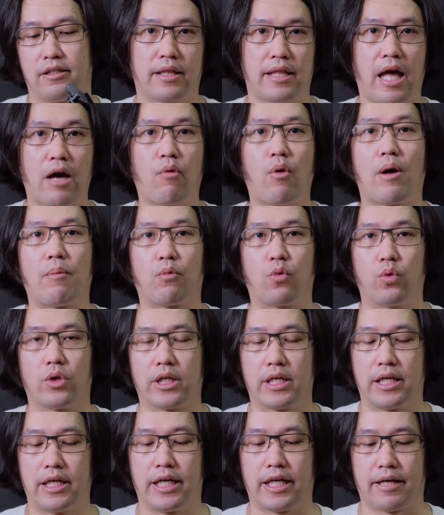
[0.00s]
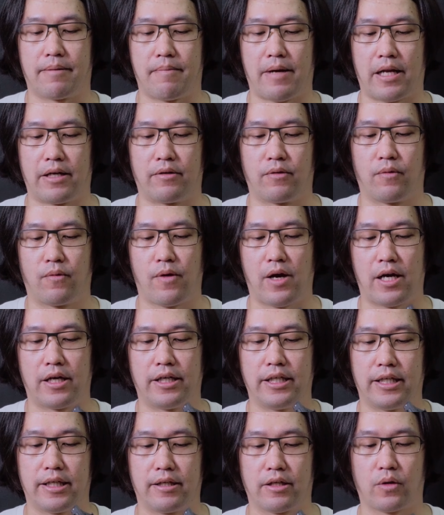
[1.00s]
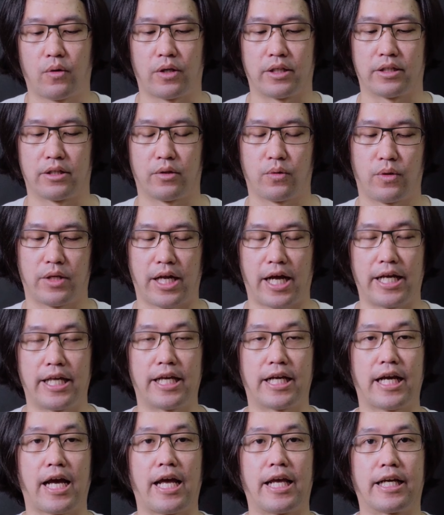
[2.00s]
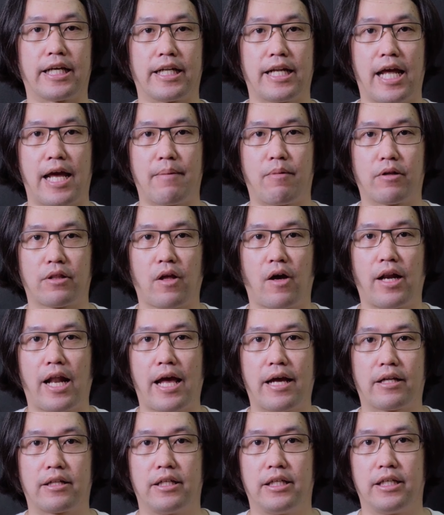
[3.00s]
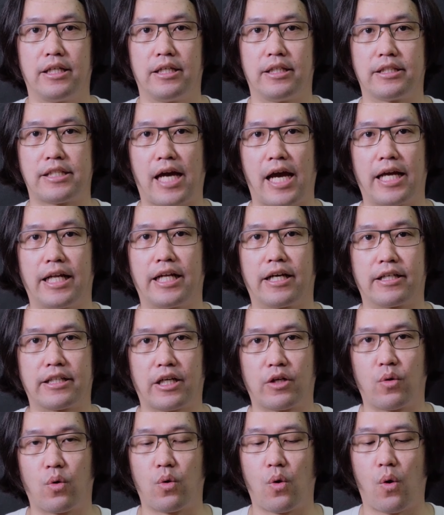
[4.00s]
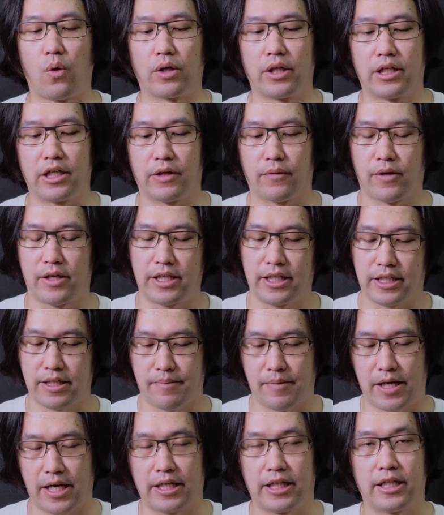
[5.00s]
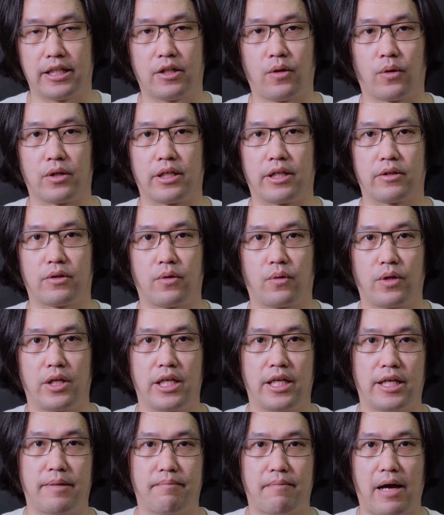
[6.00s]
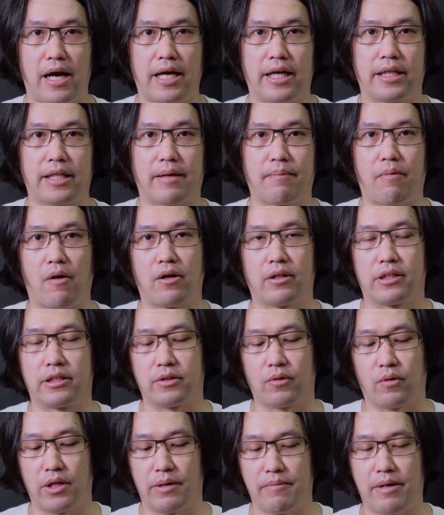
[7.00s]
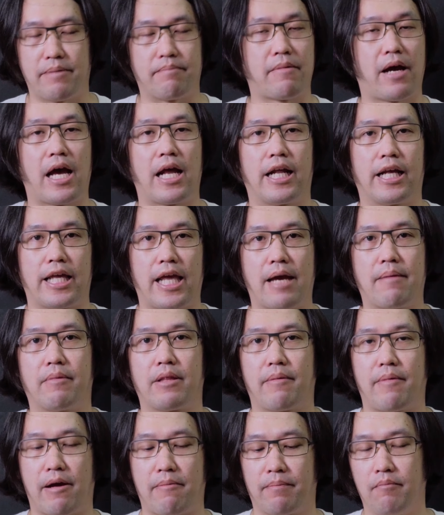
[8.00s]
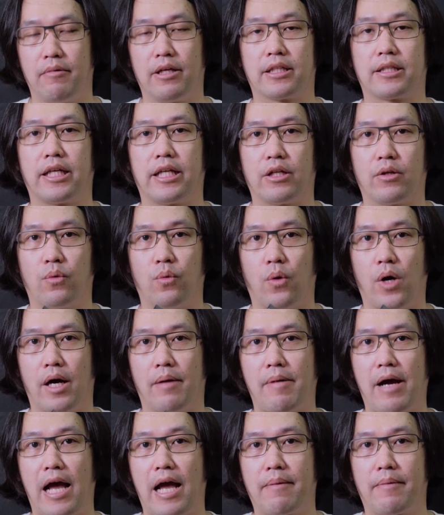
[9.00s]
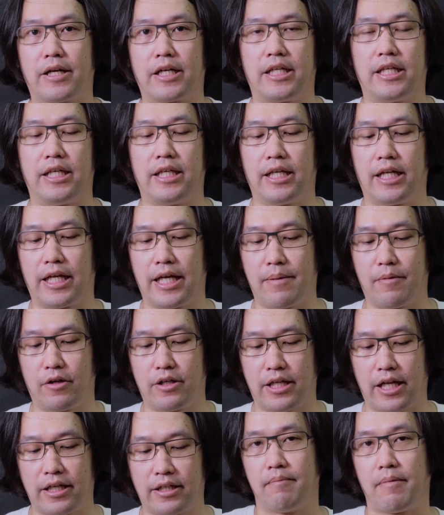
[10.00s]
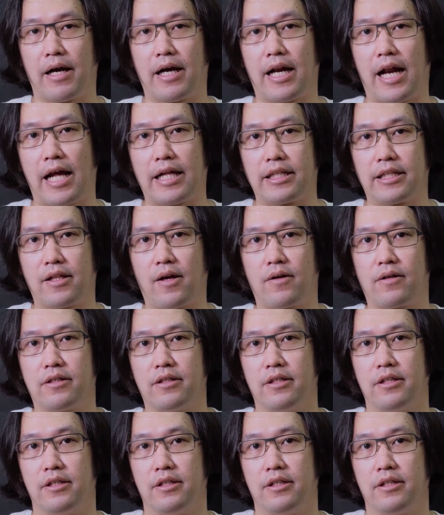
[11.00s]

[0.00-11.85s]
สร้างความคุ้นเคยกับมันว่าเอ้ยกดตัวไหนยังไงกันแน่เพราะตอนแรกที่ใช้เนี่ยก็จะงงๆนิดนึงว่าเฮ้ยทำไมอันนี้กดแล้วตรงนี้ไปแต่พอถึงตรงนี้ไม่ไปอะไรเงี้ยมันจะแบบมีติดหัวบ้างบางทีอะไรเงี้ยเพราะฉะนั้นบางครั้งจะต้อง